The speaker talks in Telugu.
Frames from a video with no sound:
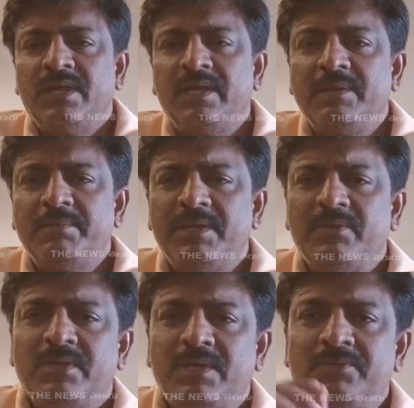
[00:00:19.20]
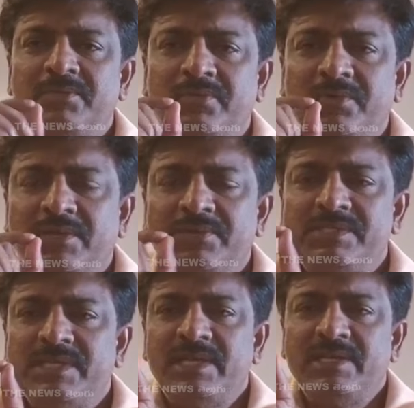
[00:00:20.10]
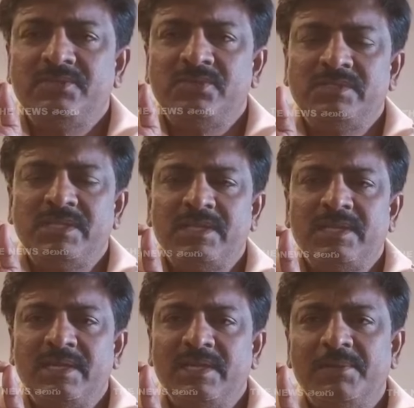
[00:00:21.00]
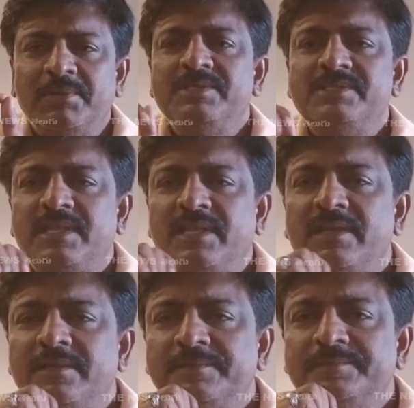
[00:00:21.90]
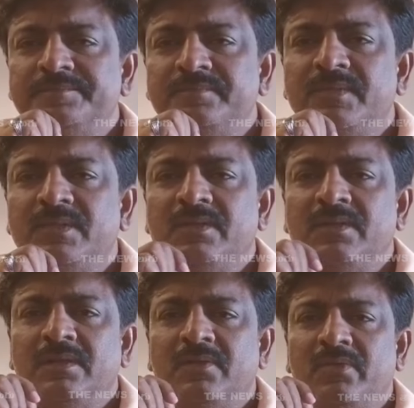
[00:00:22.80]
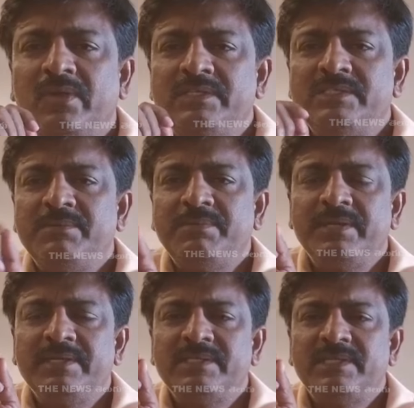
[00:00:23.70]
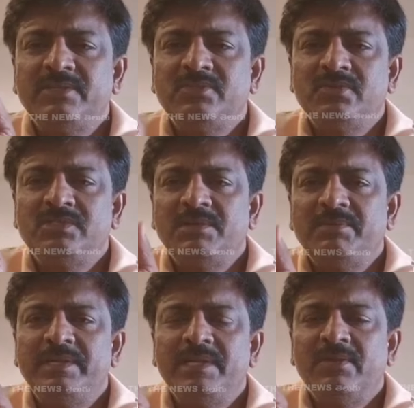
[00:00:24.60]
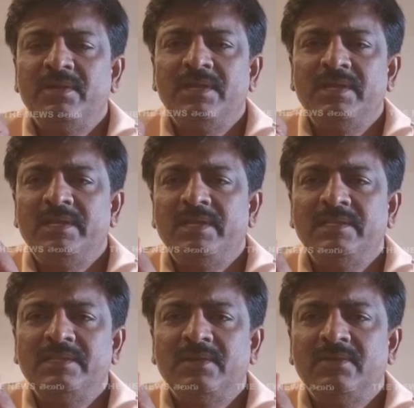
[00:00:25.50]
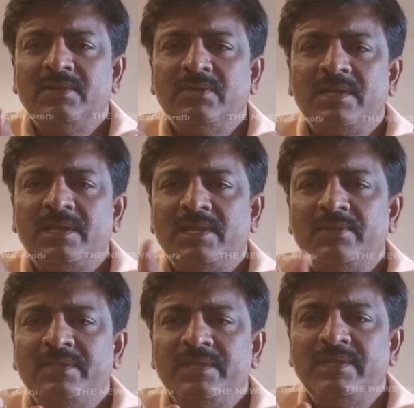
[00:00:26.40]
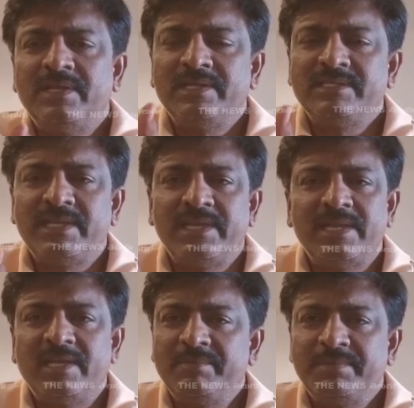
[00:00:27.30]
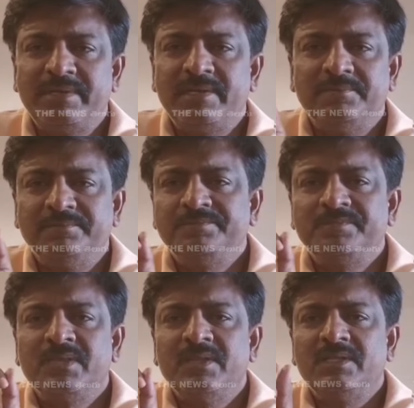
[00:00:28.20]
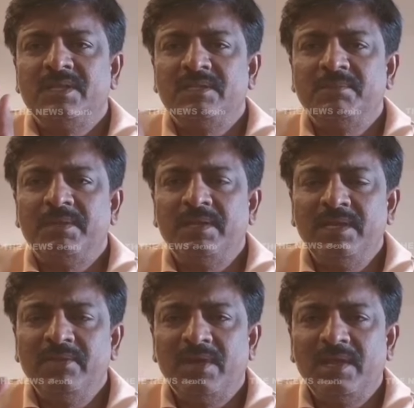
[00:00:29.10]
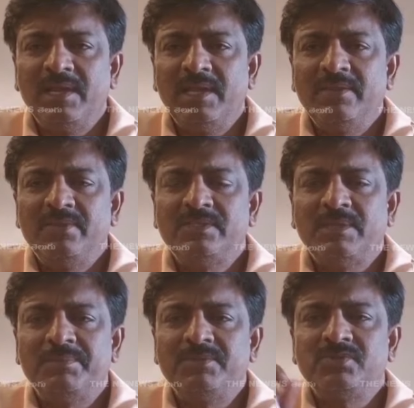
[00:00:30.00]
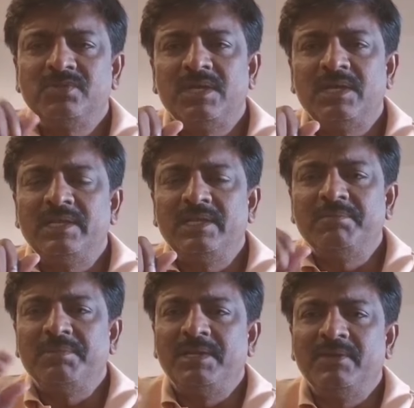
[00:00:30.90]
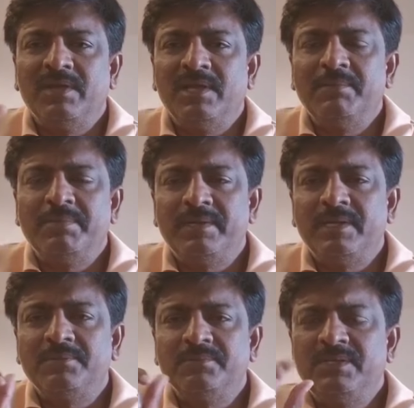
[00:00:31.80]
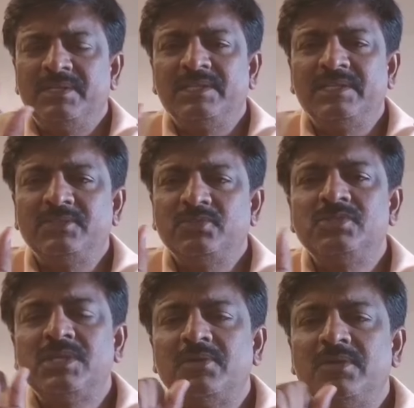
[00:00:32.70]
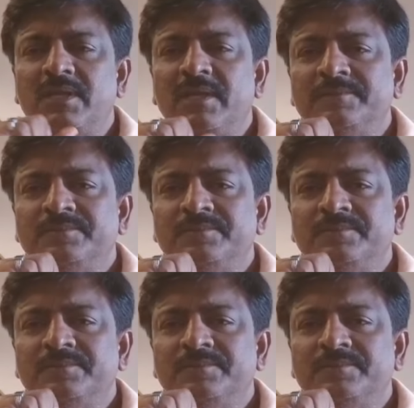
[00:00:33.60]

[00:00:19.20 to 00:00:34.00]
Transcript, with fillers: అంటే మనం ఒక ఒక విషయాన్ని సునిశ్చితంగా కనుక గమనిస్తే వైసీపీకి చెందిన సోషల్ మీడియా వల్లే నిన్నంతా కూడా వర్రా రవీందర్ రెడ్డి అరెస్ట్ అయినారని పెట్టడం తర్వాత మళ్ళీ వాళ్ళే ఈరోజు తప్పించుకున్నాడని మళ్ళీ వాళ్ళే పెట్టడం ఇదంతా చూస్తూ ఉంటే